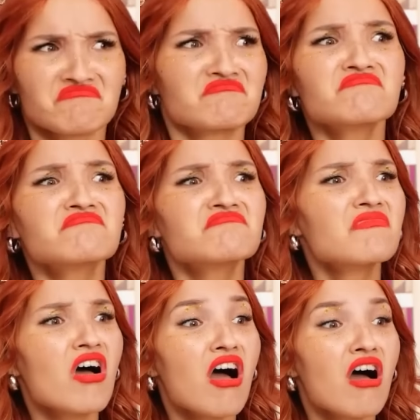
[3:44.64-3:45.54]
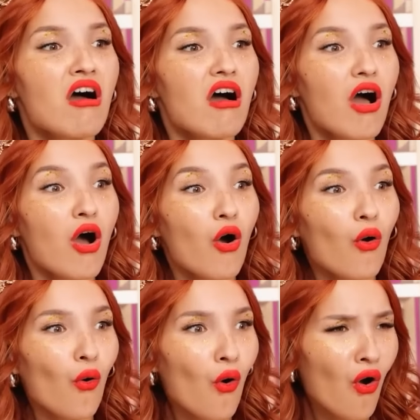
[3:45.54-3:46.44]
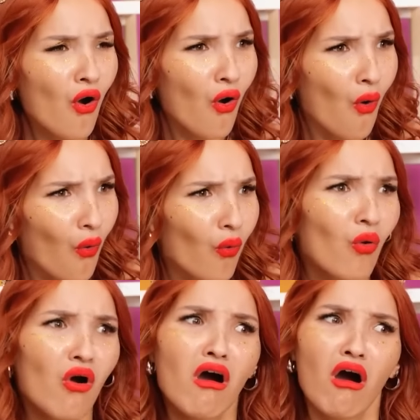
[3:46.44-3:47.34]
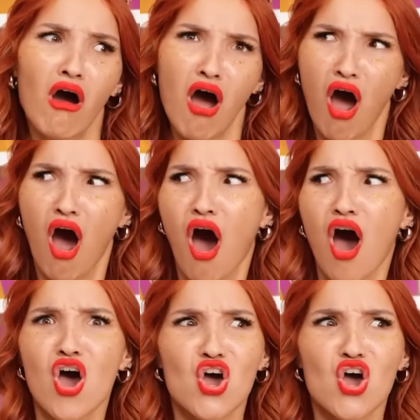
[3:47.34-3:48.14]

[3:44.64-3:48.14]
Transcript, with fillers: Hum, isso é realmente muito legal.